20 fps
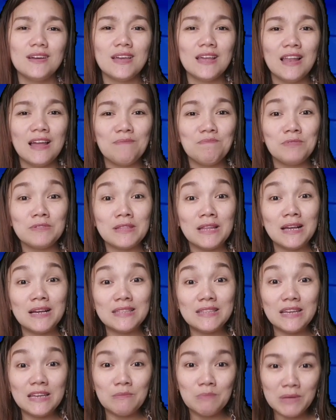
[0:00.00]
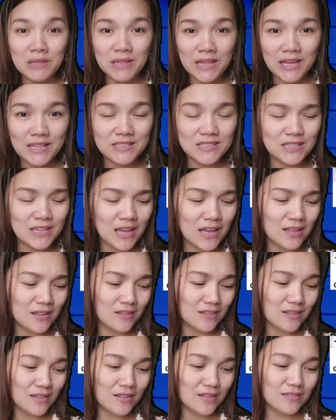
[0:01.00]
Kailangan po talaga ng ebidensya
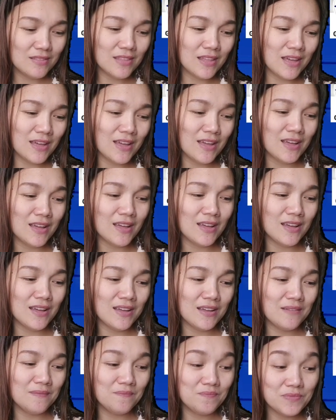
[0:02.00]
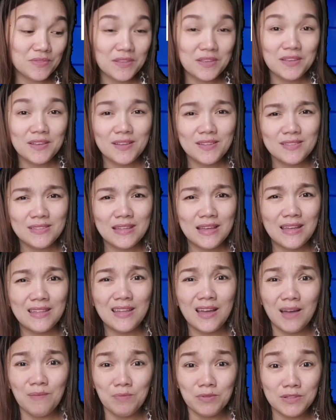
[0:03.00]
na na,
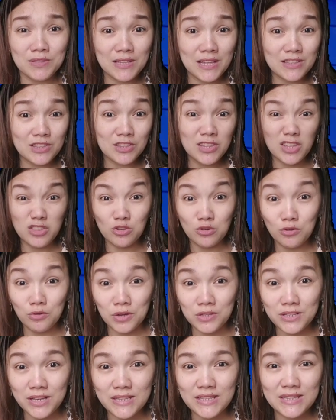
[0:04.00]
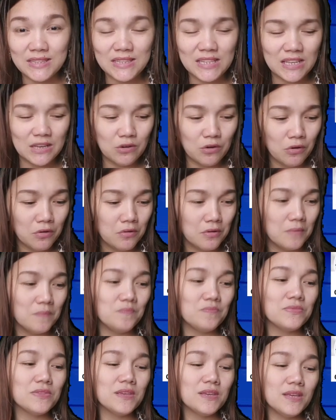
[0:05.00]
nakap, na natulungan ka ng tingog.
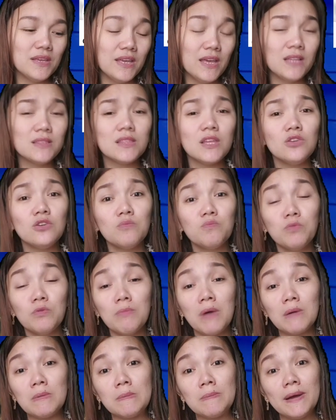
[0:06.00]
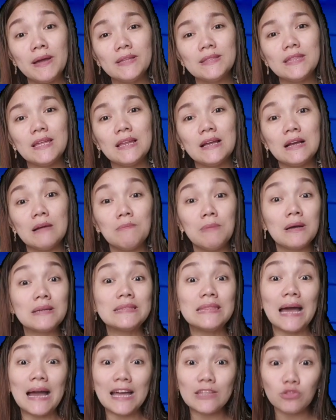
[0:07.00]
Yan tanong po mga kababayan, talaga bang
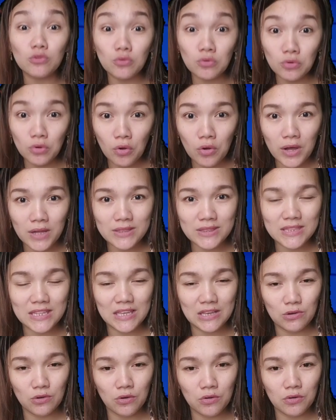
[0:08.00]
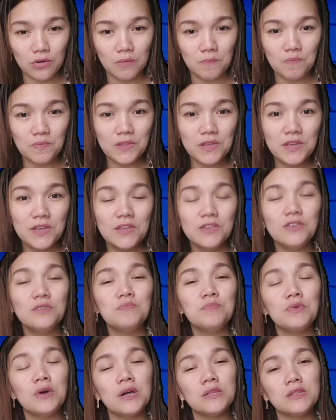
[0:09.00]
nakatulong ang tingog? Yun po